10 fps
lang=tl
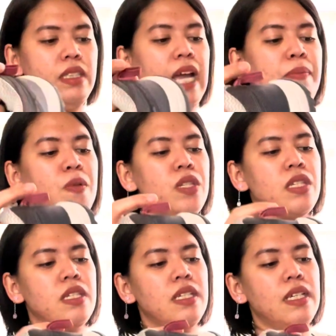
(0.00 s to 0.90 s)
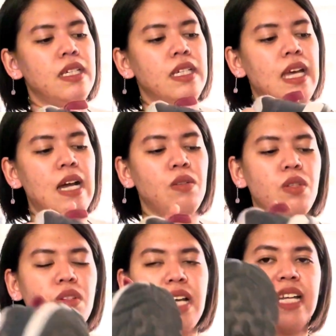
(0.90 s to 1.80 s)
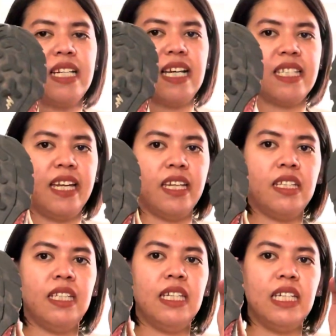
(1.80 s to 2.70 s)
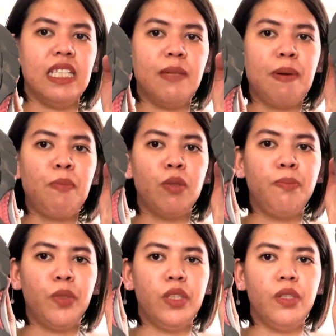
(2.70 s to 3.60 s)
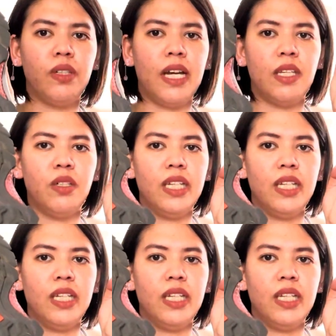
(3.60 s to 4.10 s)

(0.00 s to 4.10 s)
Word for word: Tapos ang gusto ko sa kanya kasi hindi pa pudpud yung ano